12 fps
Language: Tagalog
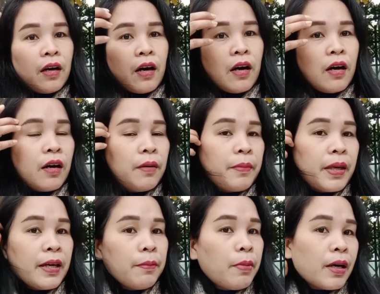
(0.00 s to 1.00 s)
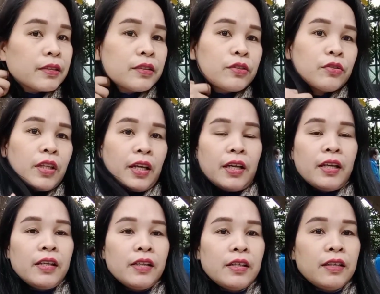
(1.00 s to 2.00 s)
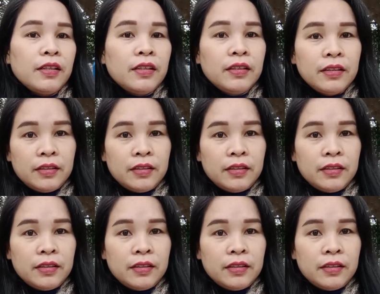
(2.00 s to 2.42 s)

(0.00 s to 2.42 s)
uh, mega box today. Nag